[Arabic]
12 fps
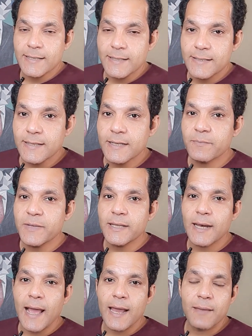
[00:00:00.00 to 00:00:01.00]
كتير من
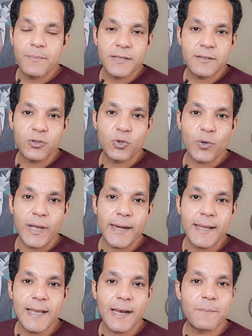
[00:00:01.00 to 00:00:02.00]
العلامات
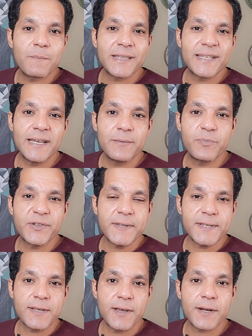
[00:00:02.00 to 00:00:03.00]
التجارية لما تحب
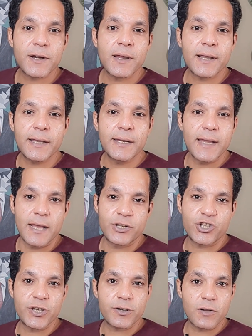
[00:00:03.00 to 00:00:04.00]
تظهر لك إنها
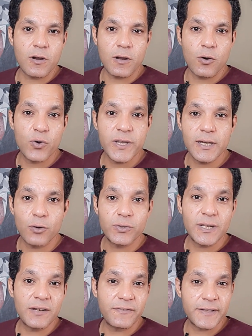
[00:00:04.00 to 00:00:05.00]
شركة قوية
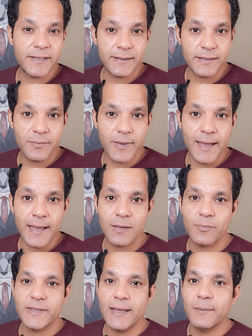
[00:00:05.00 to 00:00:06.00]
وتلفت انتباهك
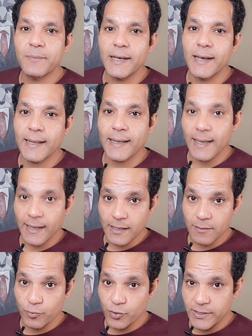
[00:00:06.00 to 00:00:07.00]
بتعمل لك
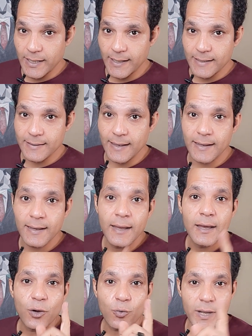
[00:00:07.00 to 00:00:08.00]
أغلب منتجاتها
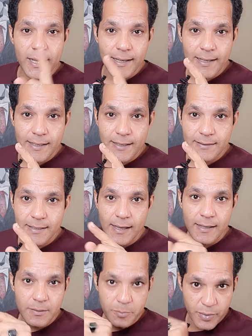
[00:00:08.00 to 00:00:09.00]

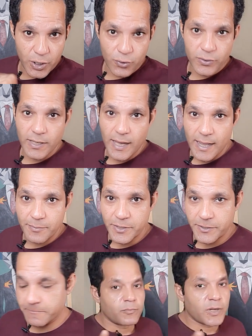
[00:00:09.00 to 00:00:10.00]
وإعلاناتها باللون
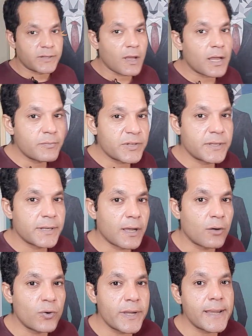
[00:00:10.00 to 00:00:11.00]
الأحمر مطاعم
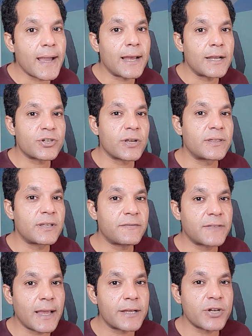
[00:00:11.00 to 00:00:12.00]
التكاوية علشان
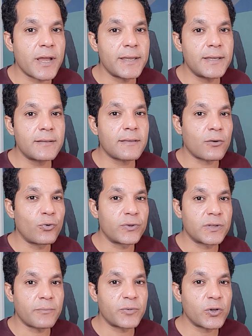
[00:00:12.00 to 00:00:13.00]
تفتح شهيتك
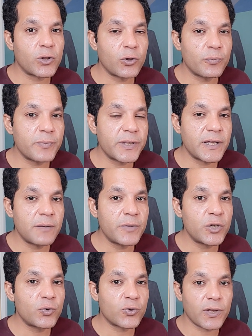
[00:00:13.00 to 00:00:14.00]
وانت بتطلب من
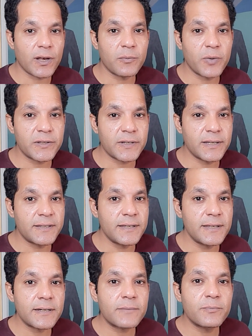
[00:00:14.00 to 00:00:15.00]
المنيو طلبات
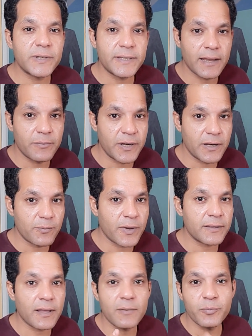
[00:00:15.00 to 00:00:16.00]
كتير بتعمل
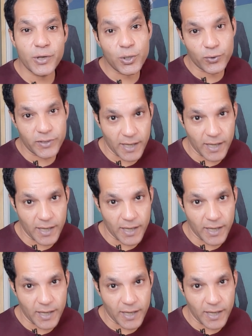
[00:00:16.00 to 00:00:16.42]
المطعم باللون